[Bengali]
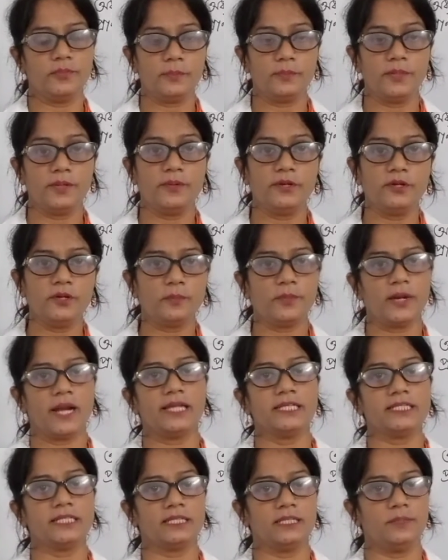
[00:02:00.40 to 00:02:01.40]
বিভিন্ন
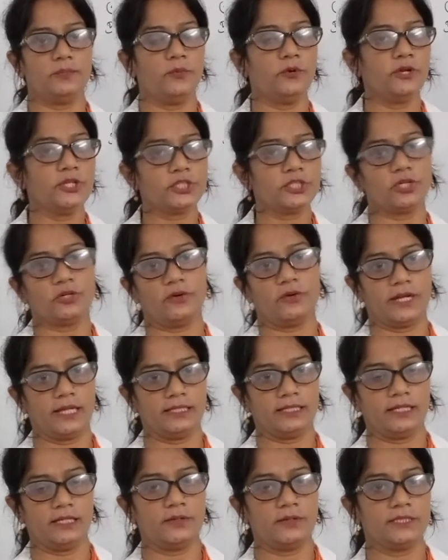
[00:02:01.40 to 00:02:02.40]
প্রাণীর সাথে পরিচয় করা
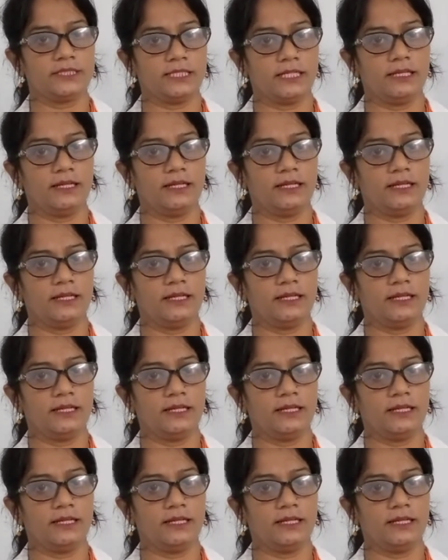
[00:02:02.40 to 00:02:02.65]
দেওয়া যায়